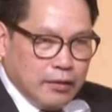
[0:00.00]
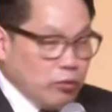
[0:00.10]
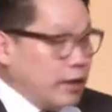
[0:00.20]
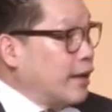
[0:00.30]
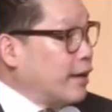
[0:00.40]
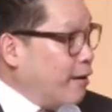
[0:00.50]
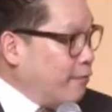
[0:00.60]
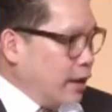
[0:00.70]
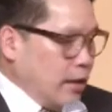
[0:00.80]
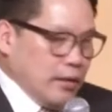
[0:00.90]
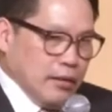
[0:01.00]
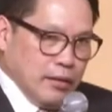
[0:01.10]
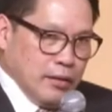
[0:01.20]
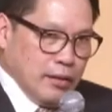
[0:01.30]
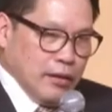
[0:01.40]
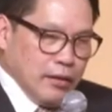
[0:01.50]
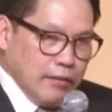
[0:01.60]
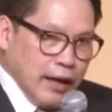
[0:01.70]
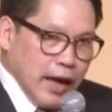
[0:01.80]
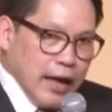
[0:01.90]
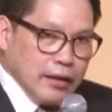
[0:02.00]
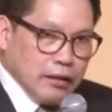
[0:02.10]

ธุรกิจเขาเนี่ยรายได้